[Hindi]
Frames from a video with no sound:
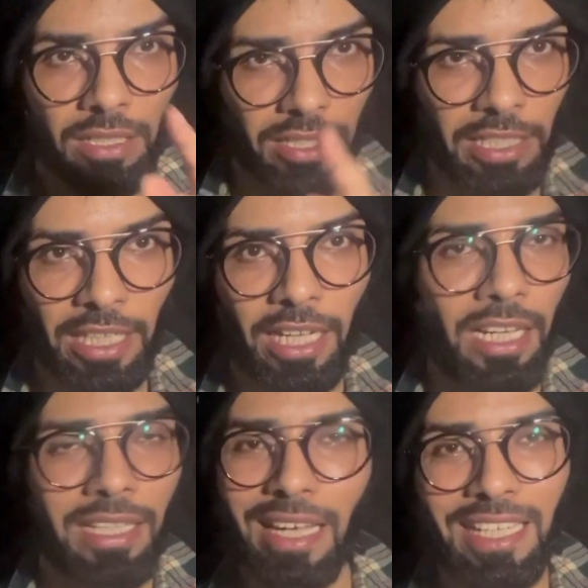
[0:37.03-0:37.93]
ठीक है
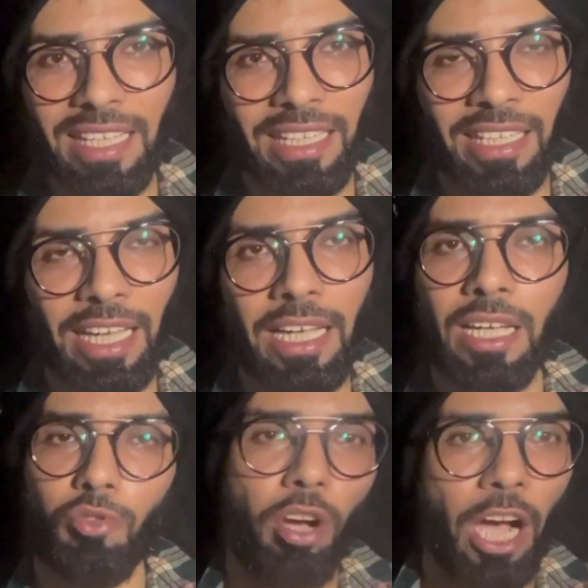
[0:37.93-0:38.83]
नहीं देखेंगे
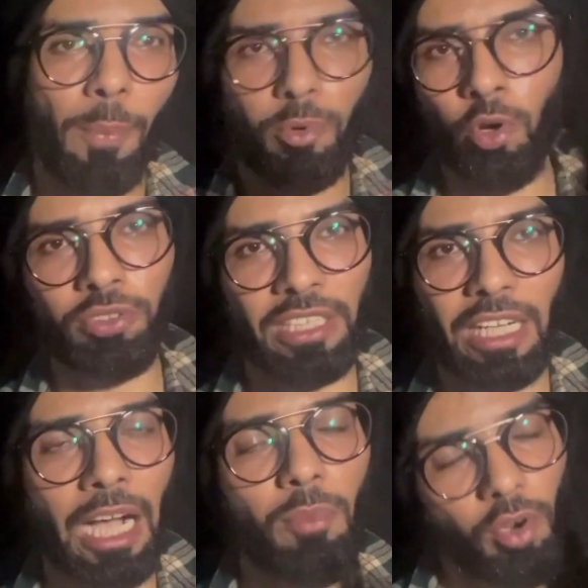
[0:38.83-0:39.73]
तो आप लोगों से
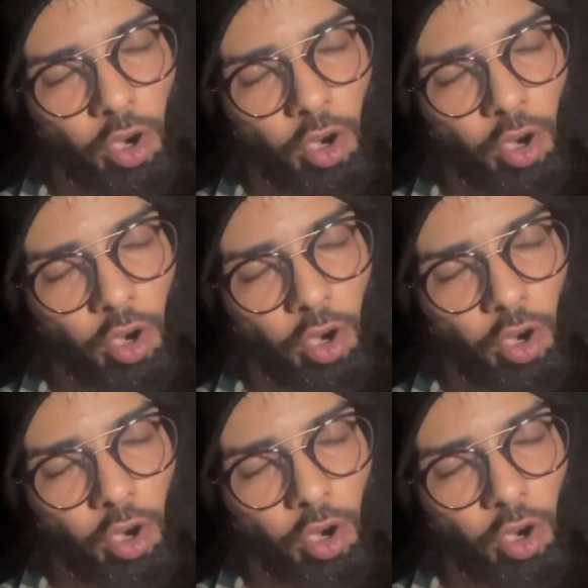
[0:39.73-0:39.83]
काम